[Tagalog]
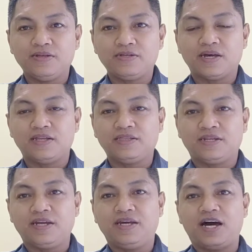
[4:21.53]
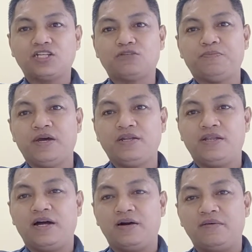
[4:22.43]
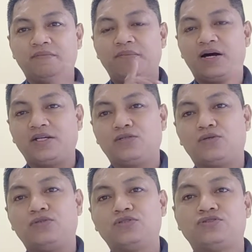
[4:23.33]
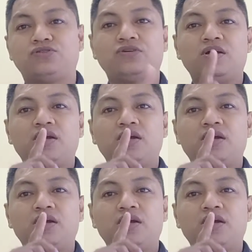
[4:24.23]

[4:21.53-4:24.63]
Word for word: sa three gospel ng Marcos,